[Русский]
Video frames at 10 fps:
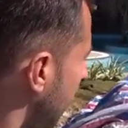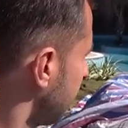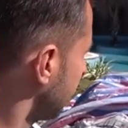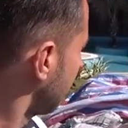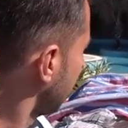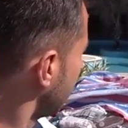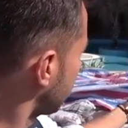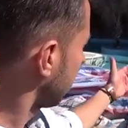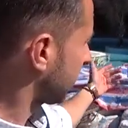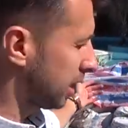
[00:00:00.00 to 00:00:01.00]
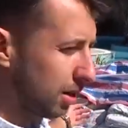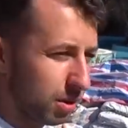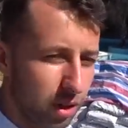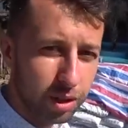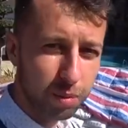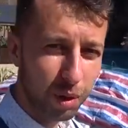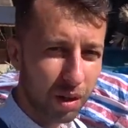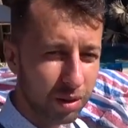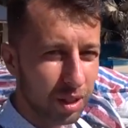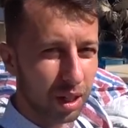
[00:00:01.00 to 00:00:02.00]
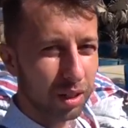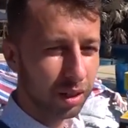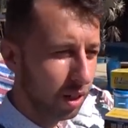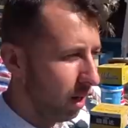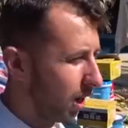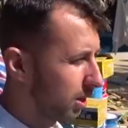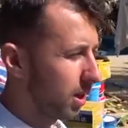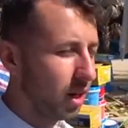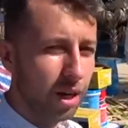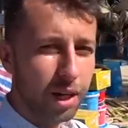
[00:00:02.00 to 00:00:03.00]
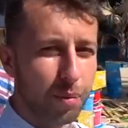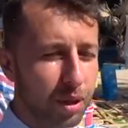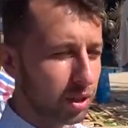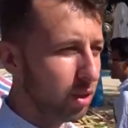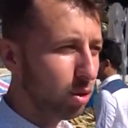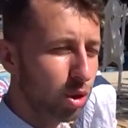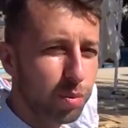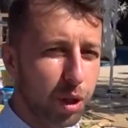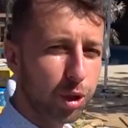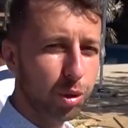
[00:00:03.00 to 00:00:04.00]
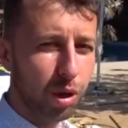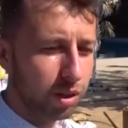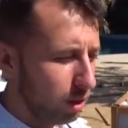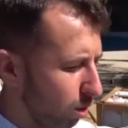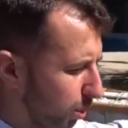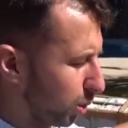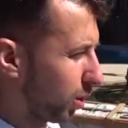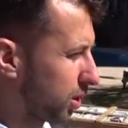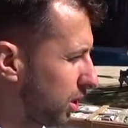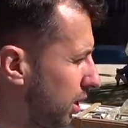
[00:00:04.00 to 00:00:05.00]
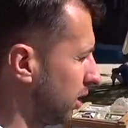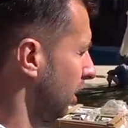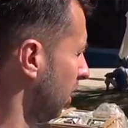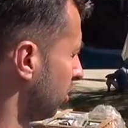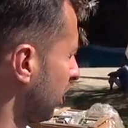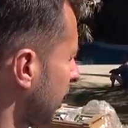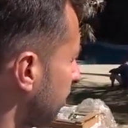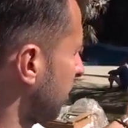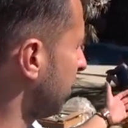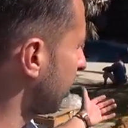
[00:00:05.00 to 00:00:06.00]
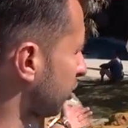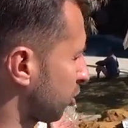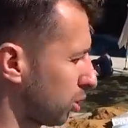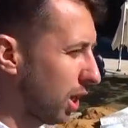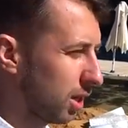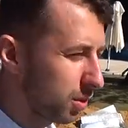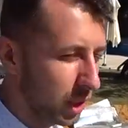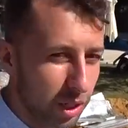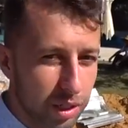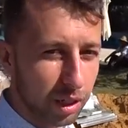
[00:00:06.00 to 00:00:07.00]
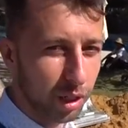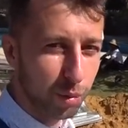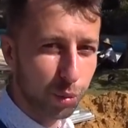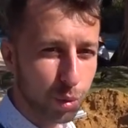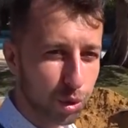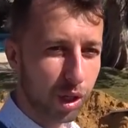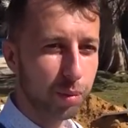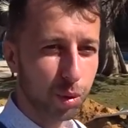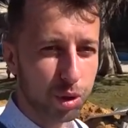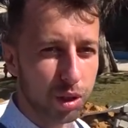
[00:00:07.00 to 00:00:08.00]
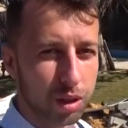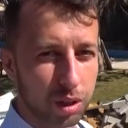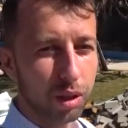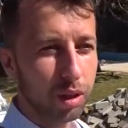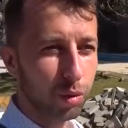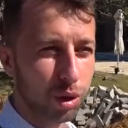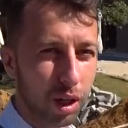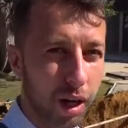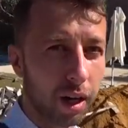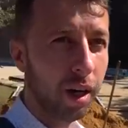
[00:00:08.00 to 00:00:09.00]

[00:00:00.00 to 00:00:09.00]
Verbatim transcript: они находятся с левой и с правой стороны отеля. И по центру есть большой один общий бассейн. Но ну, я так понимаю, что сюда и всех остальных будут пускать, просто сделано вот так.